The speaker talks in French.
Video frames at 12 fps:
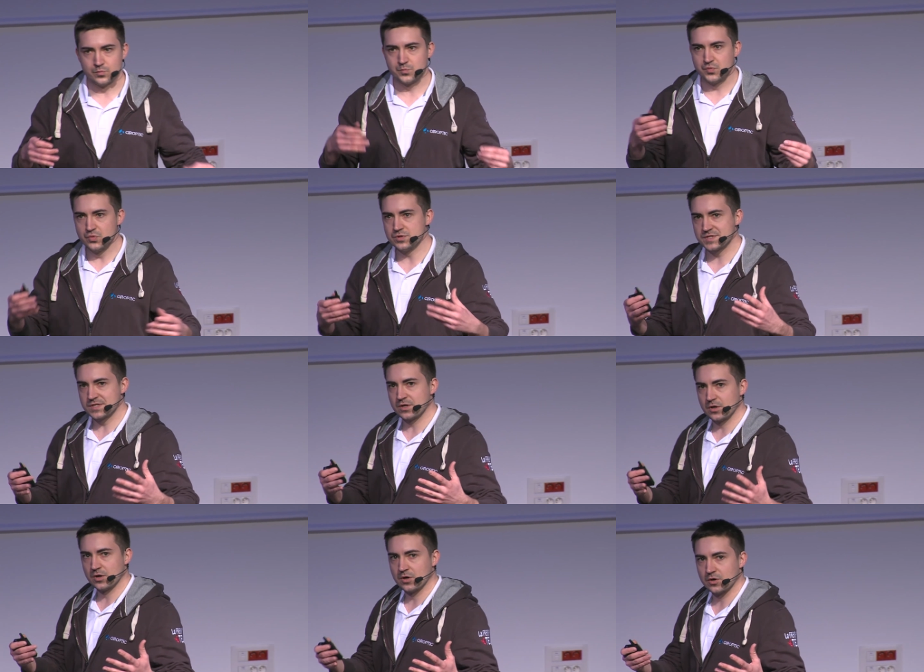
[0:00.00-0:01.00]
pu
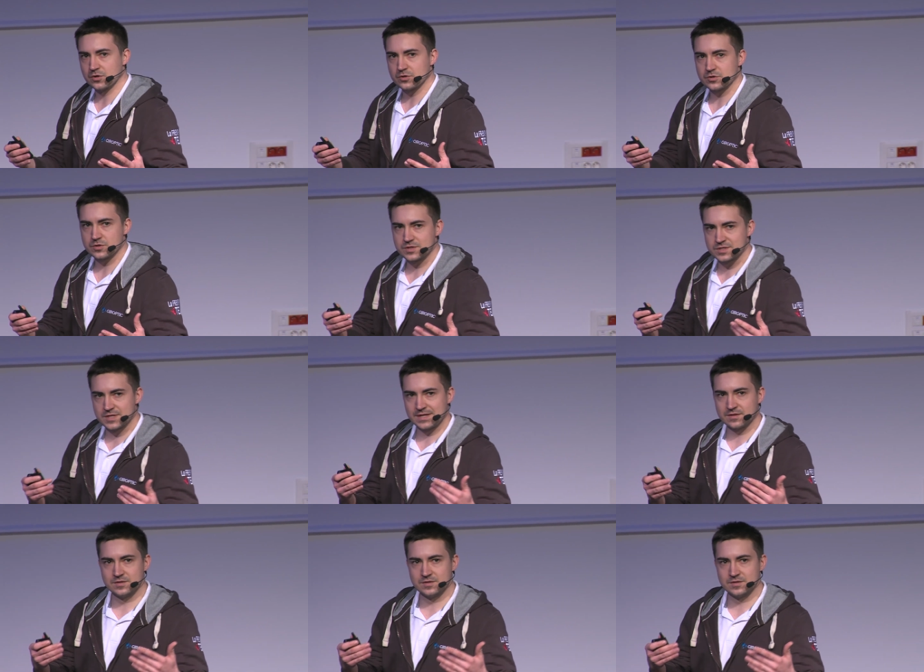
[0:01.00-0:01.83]
cette